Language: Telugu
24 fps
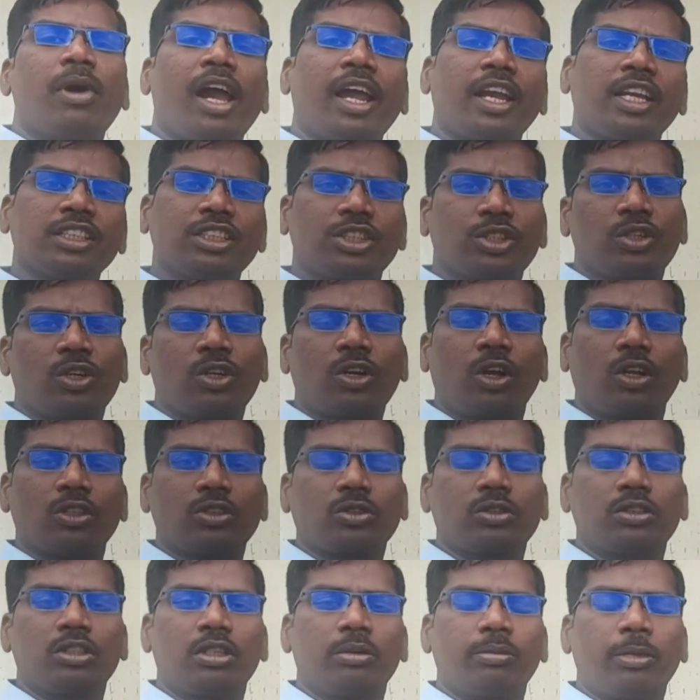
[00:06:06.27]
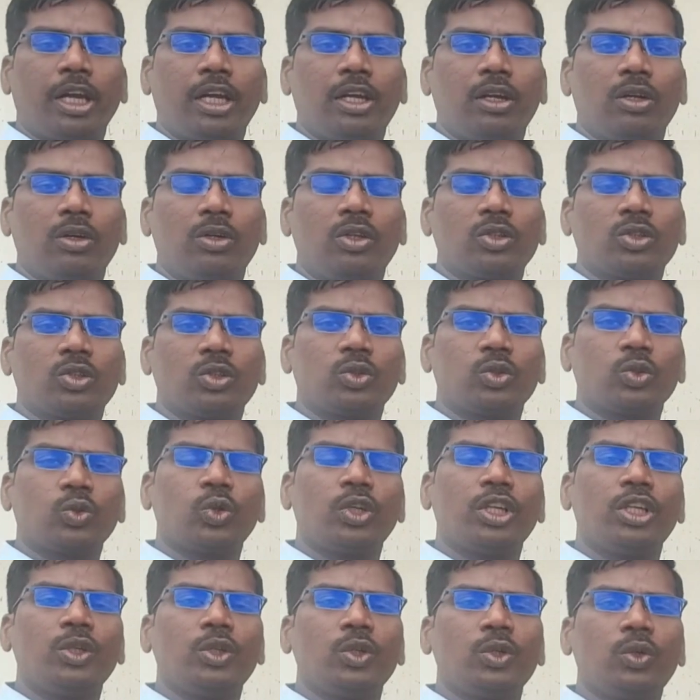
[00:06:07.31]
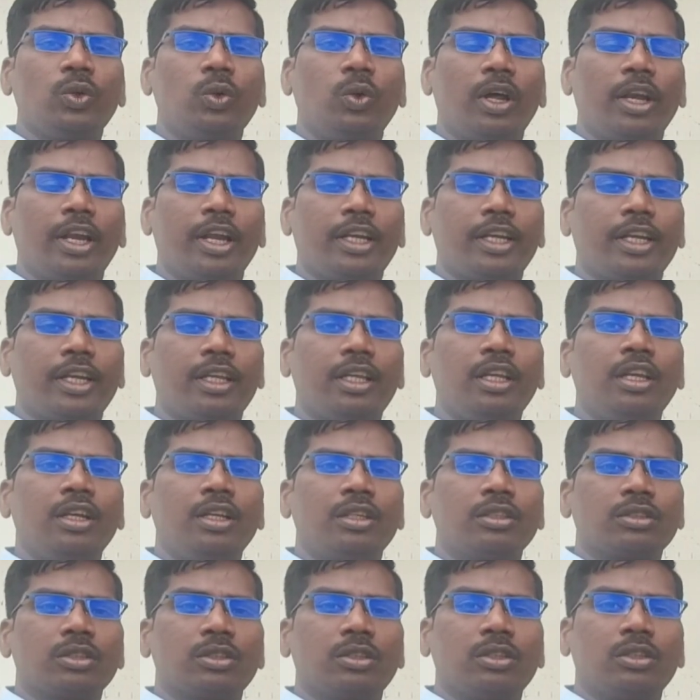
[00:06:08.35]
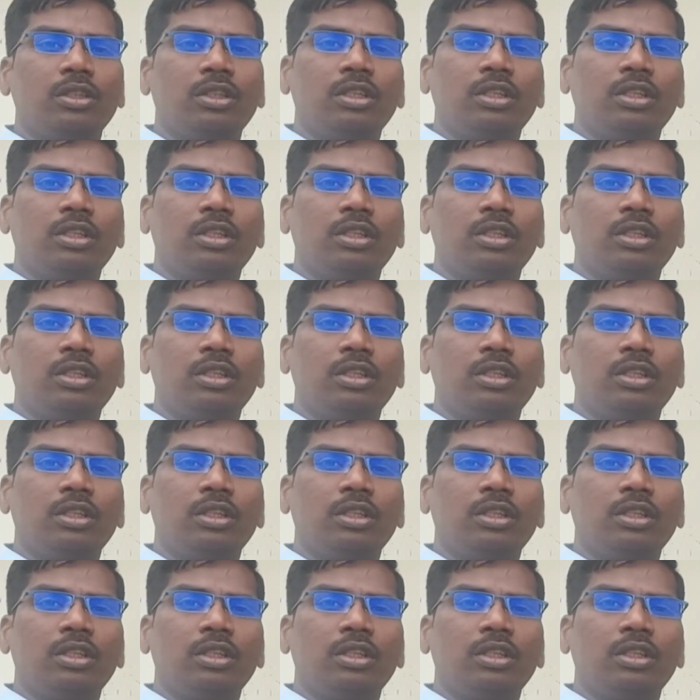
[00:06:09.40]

మైనస్ జీరో రాసుకున్నాను మైండ్లో సో టూ ఇంటూ వన్ ఎయిటీ సో